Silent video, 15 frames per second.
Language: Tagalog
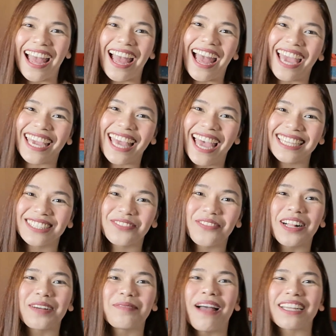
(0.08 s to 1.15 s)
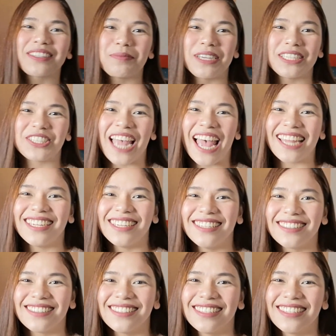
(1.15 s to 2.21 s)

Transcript: Hi guys and welcome back to my channel!